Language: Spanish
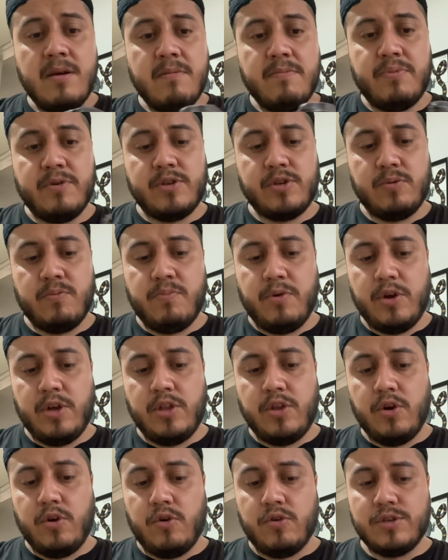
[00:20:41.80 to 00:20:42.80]
pues un
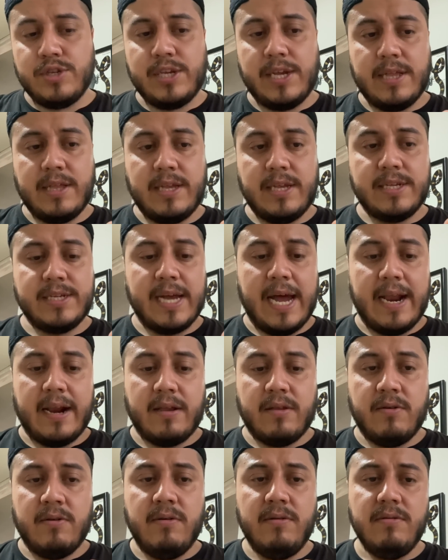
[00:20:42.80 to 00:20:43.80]
poquito concientizar,
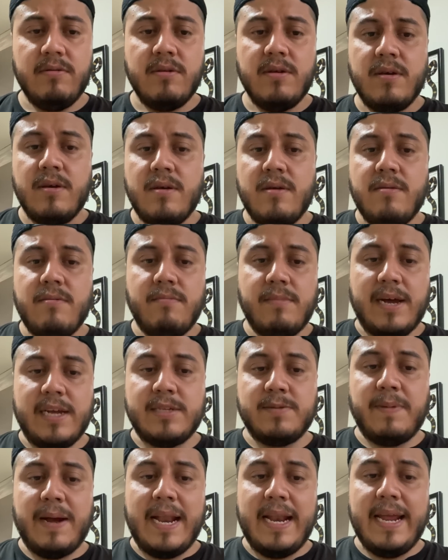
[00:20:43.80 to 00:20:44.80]
¿no?
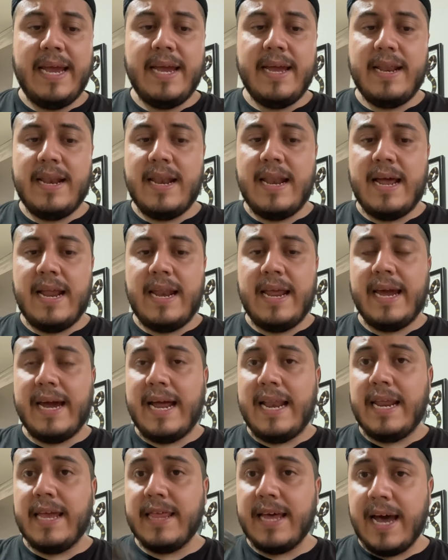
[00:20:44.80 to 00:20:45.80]
Más vale la
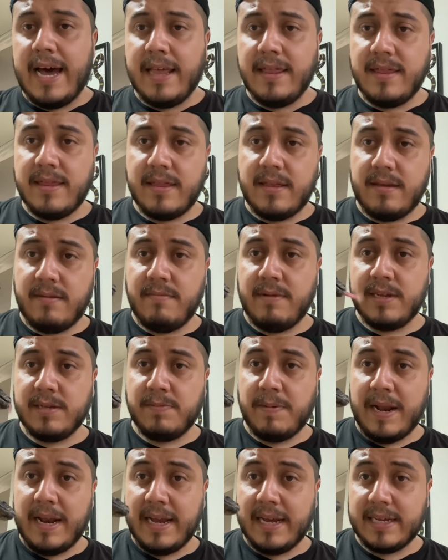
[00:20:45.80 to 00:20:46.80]
legalidad y más
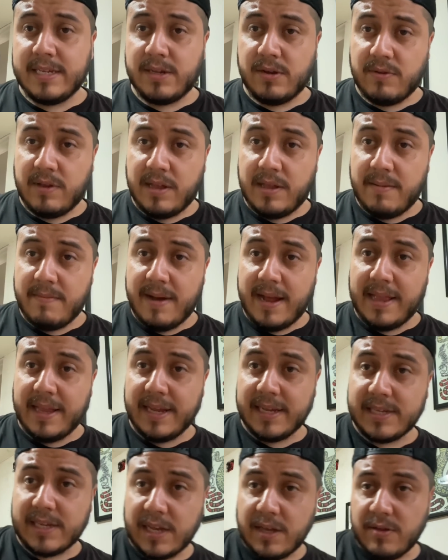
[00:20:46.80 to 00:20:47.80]
vale que sea un animal
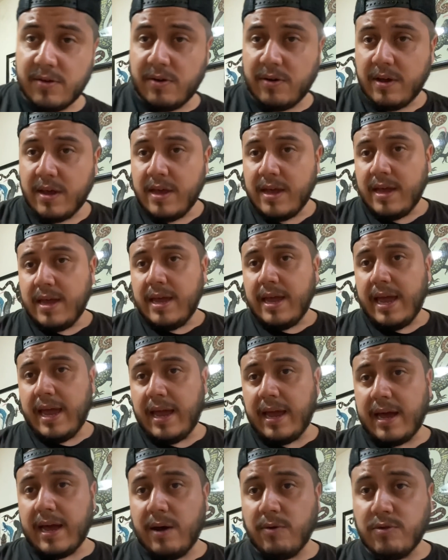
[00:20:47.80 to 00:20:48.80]
nacido
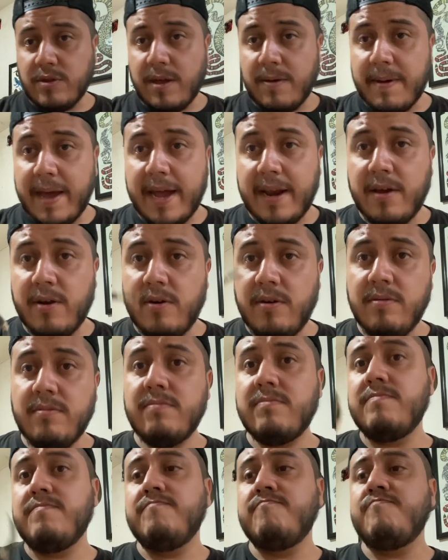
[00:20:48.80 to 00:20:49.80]
en
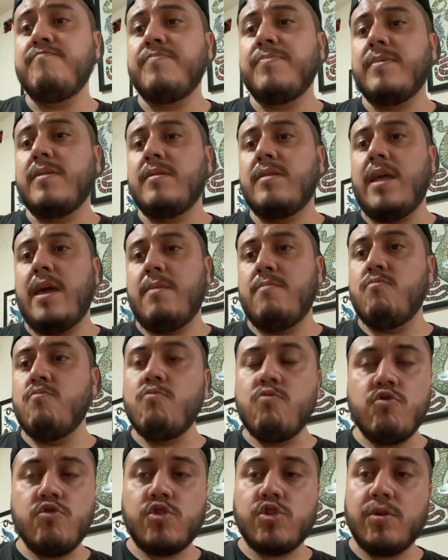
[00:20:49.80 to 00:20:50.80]
cautiverio, de
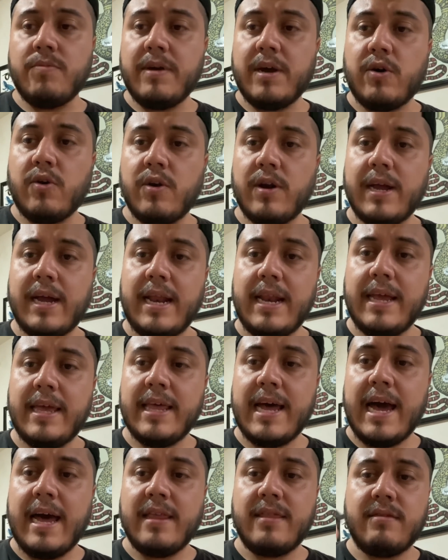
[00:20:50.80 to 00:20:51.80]
mucho mejor
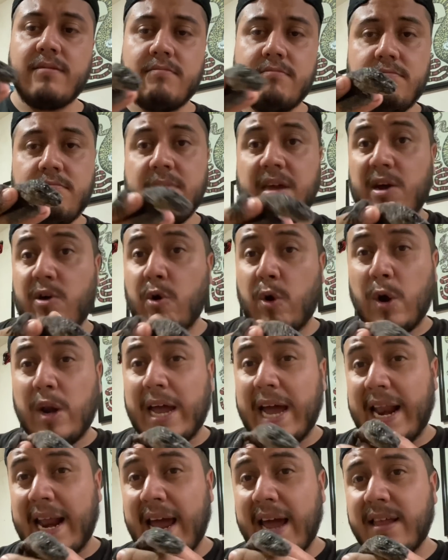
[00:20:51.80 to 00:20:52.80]
calidad, mejor
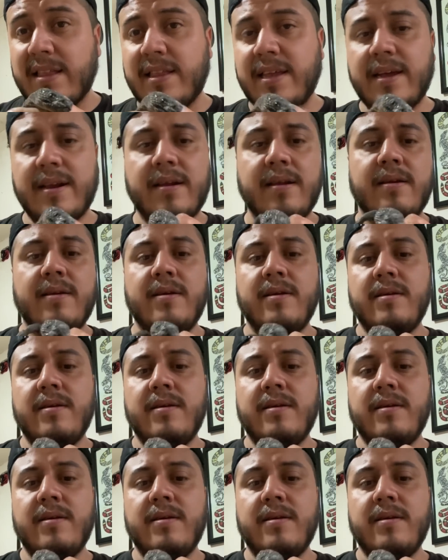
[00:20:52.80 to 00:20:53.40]
carácter,